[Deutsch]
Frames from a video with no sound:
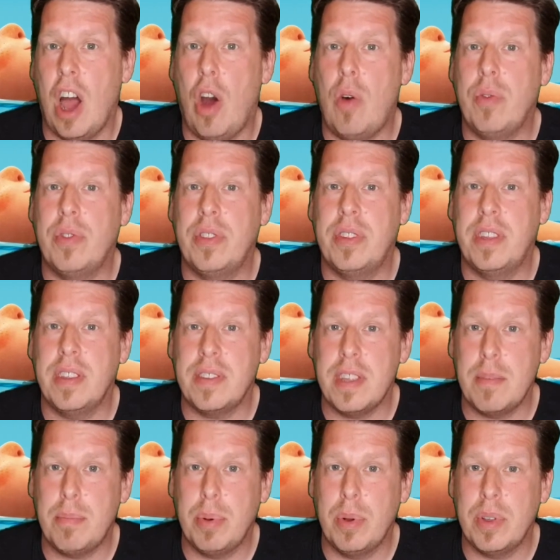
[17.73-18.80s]
auf
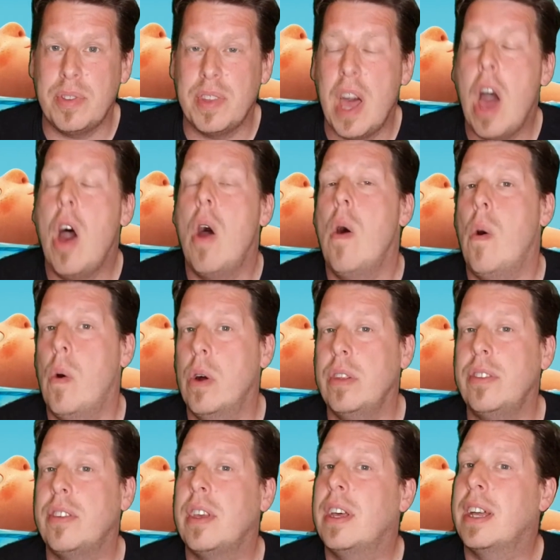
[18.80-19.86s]
Disney Plus
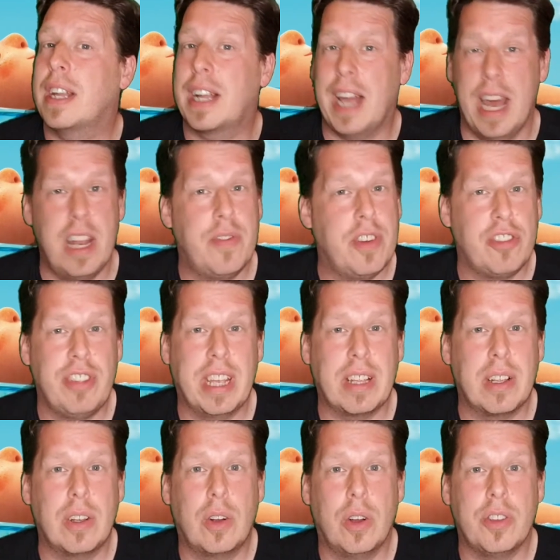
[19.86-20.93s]
und keine
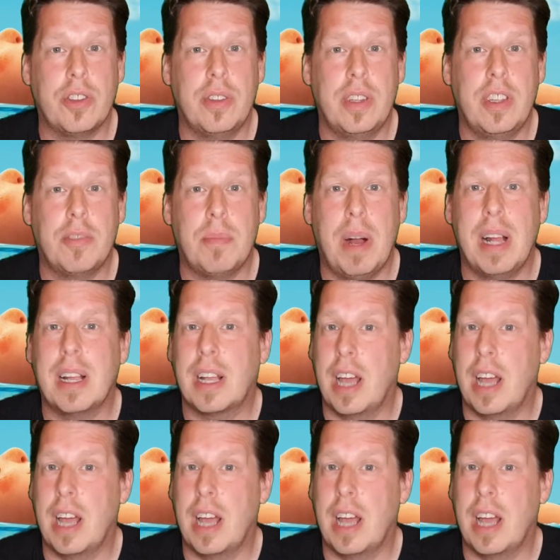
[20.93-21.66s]
versteckten Kosten diesmal,